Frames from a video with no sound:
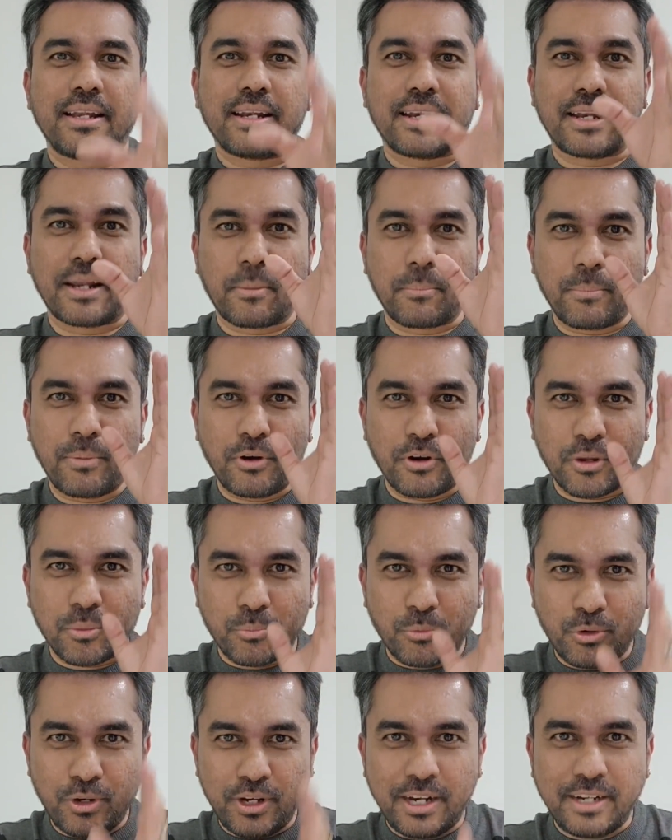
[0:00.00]
நம்மளோட
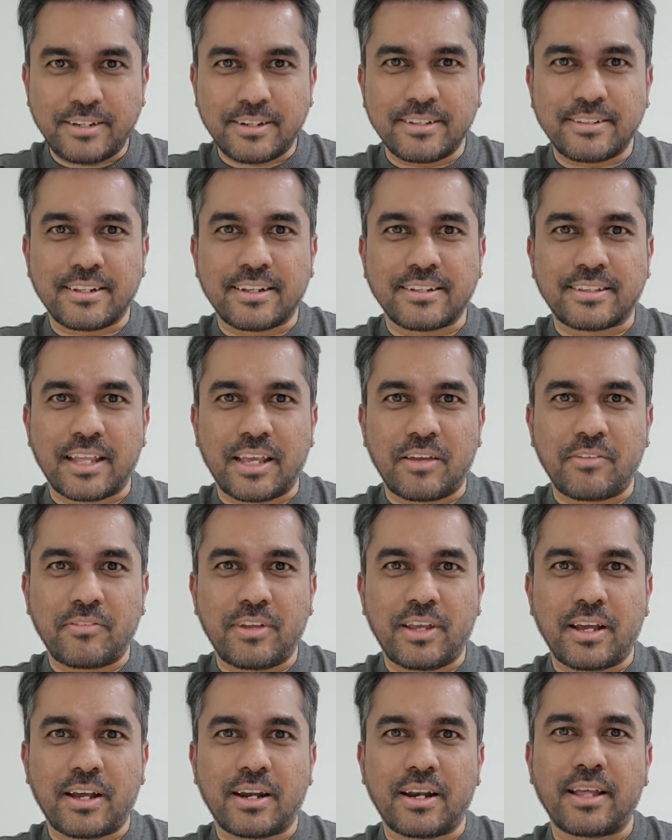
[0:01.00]
முன்னேற்றத்துக்கு
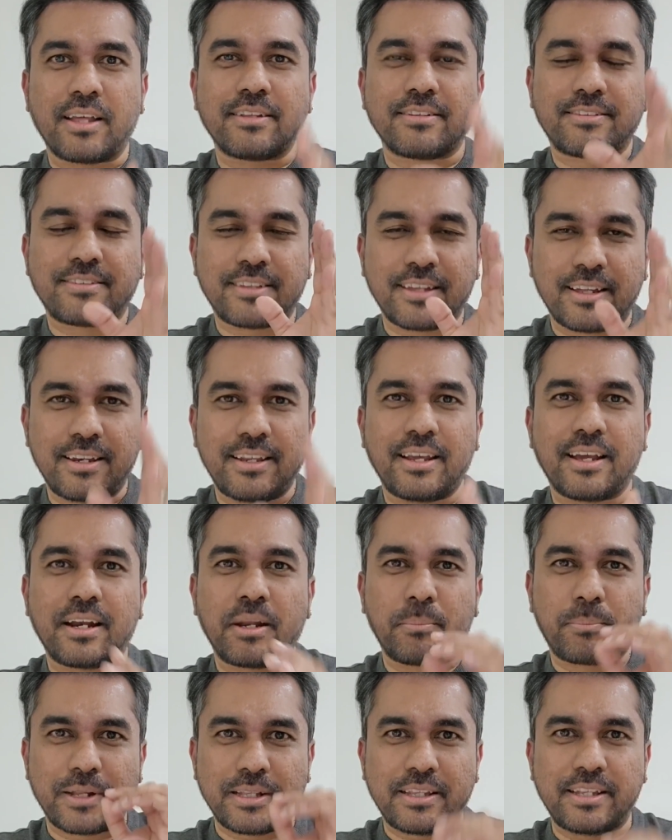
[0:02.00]
தேவையான சரியான
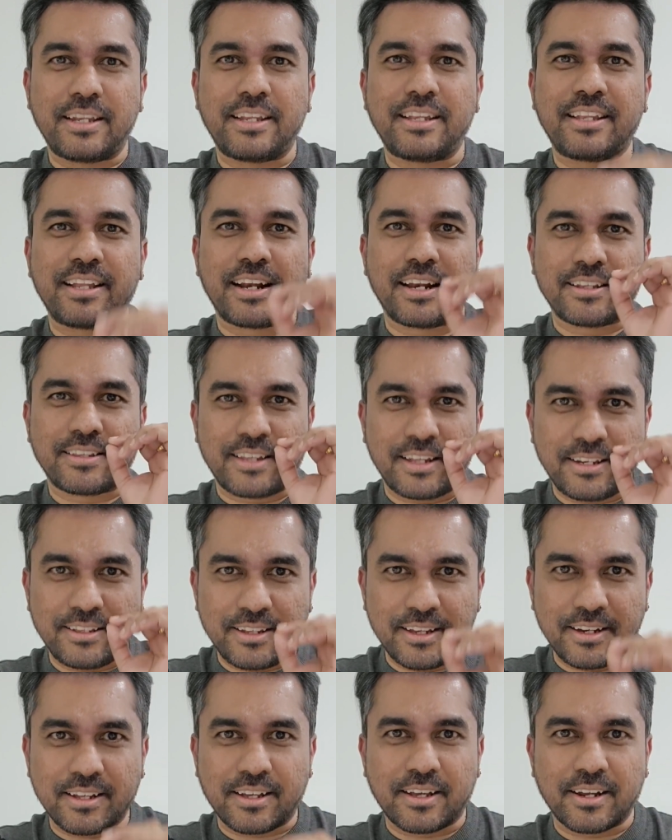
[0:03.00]
பிரதிநிதிகளை
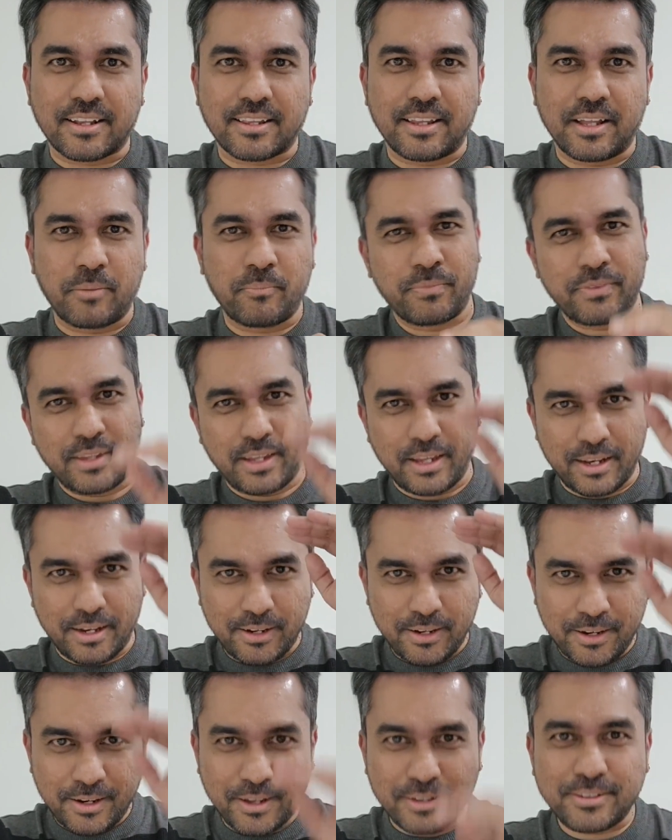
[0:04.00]
தேர்ந்தெடுக்கிறது தான்
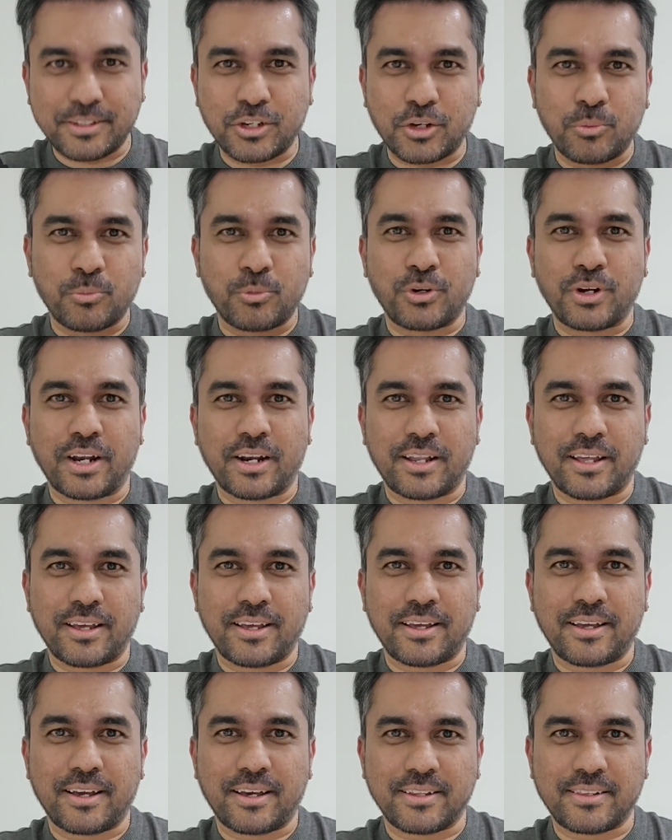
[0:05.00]
எல்லாத்துக்கும் உண்டான
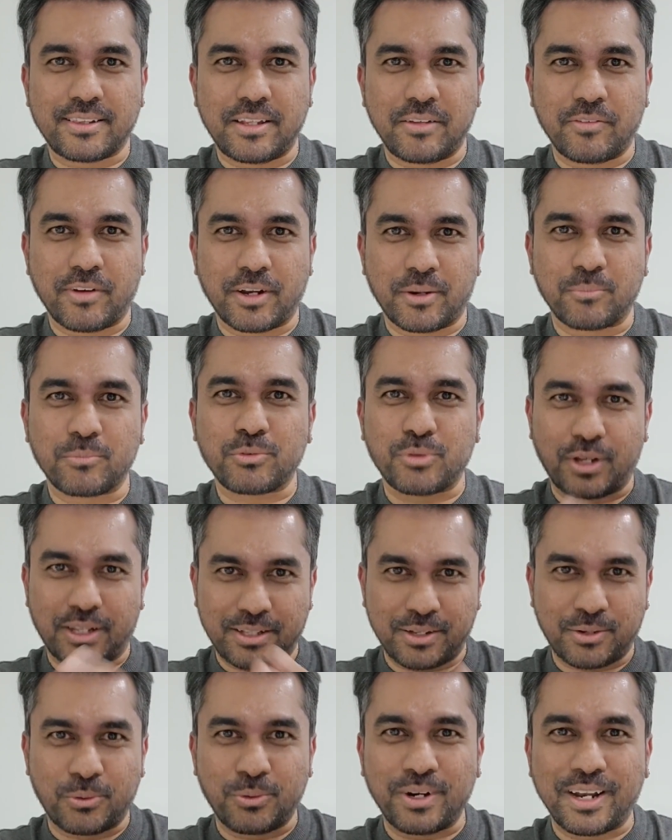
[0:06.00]
அஸ்திவாரம் ஸோ
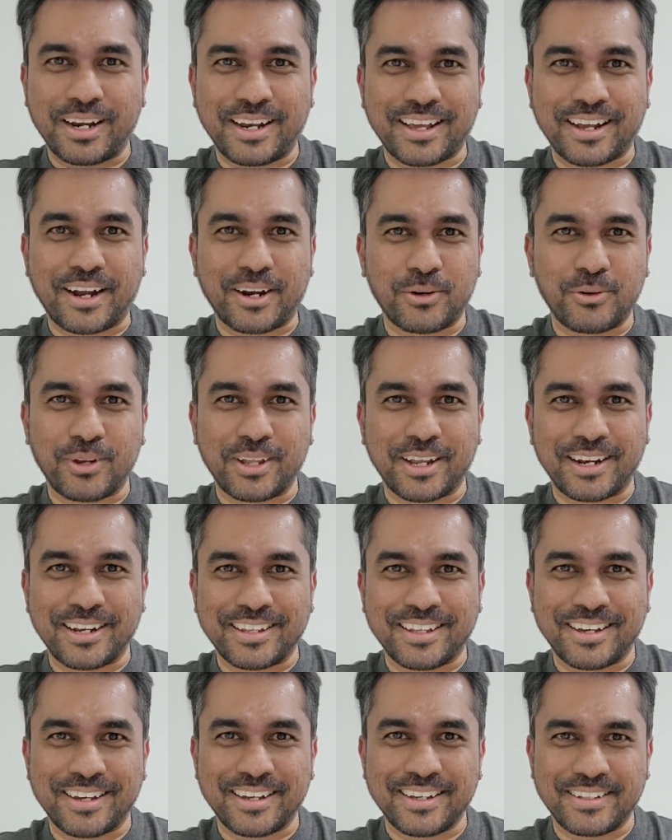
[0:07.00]
அதுக்குண்டான காணொலிகள்
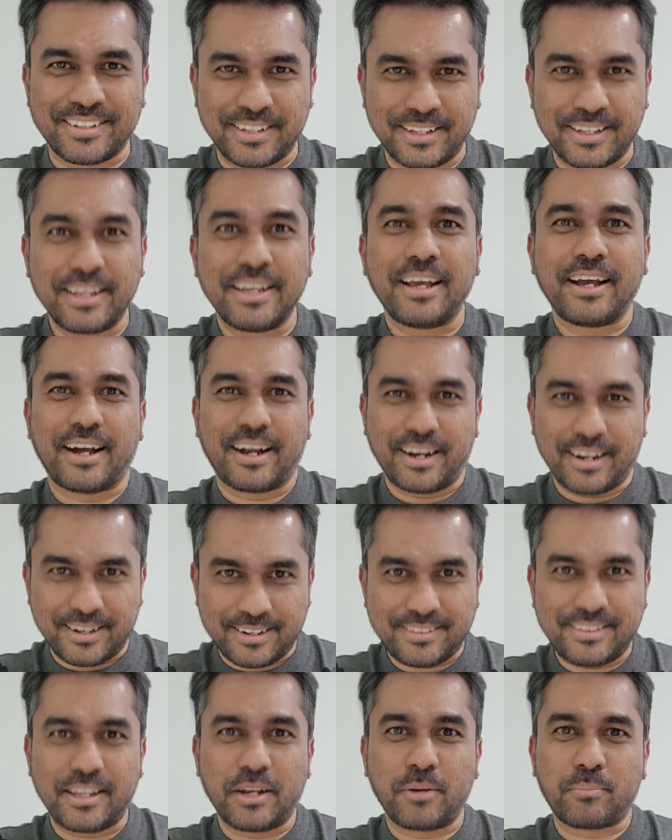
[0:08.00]
தான் இது
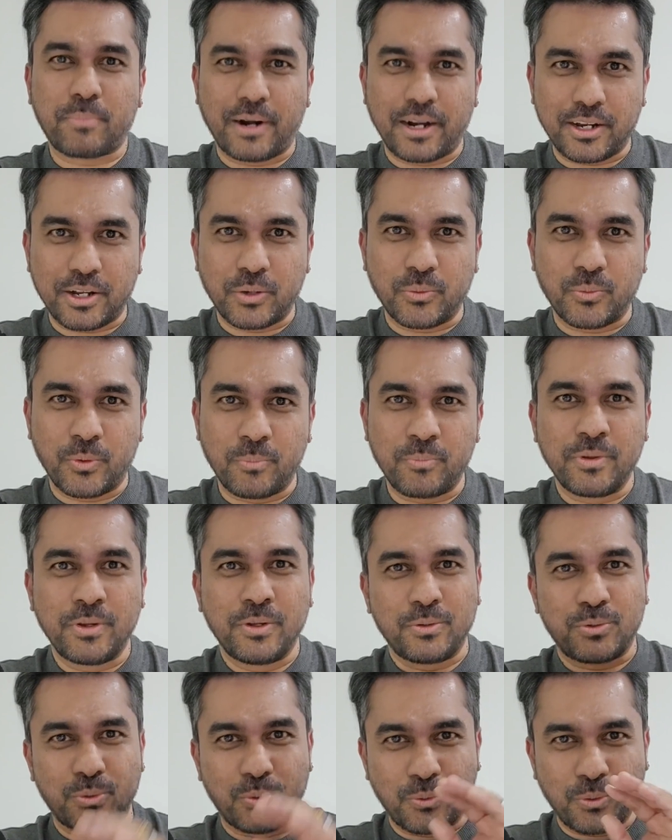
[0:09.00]
அரசியல் பழகுவோம்
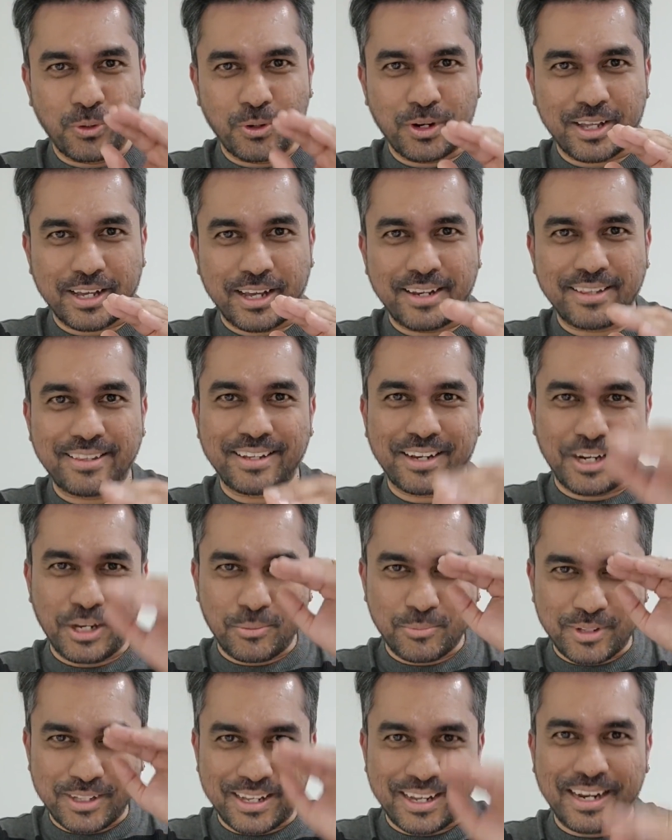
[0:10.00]
ஸோ உங்களோட
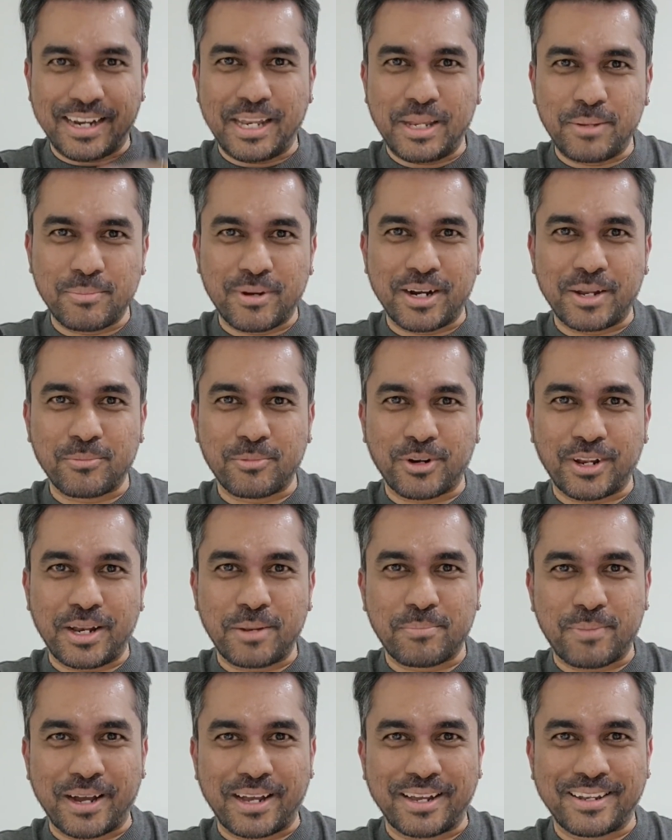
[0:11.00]
கருத்துக்களையும் வந்து கண்ணியமான
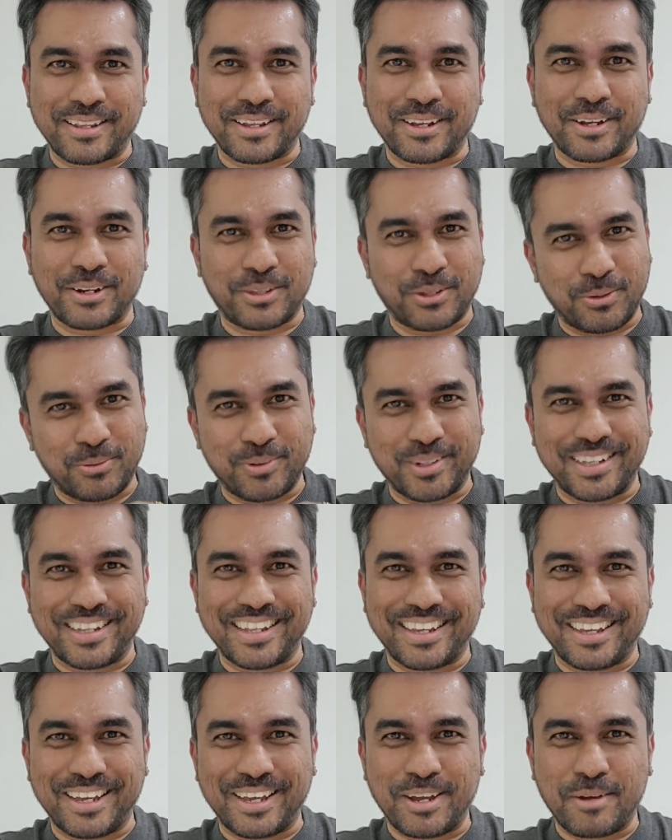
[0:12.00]
முறையில் பகிர்ந்துக்கிறதுக்கும் வந்து
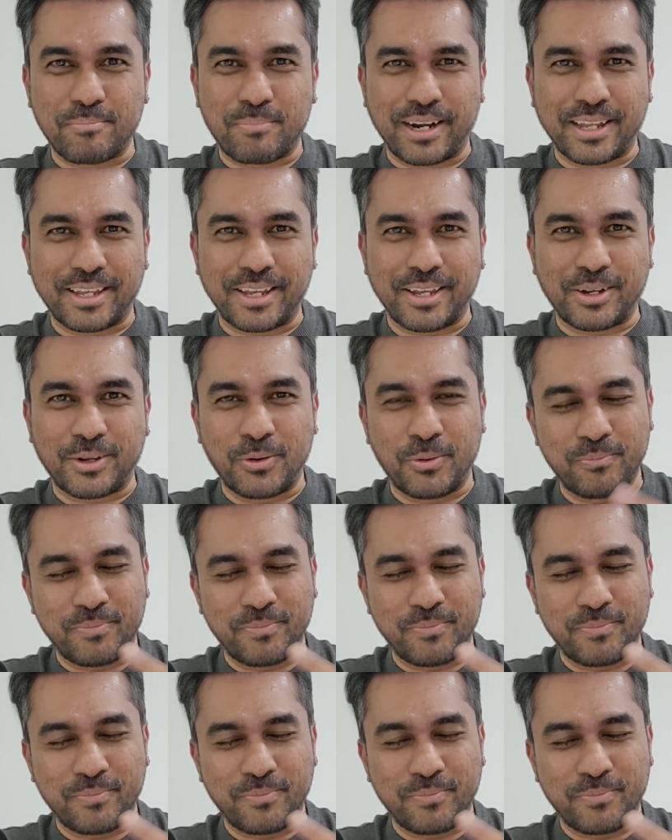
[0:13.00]
பழகிக்கும்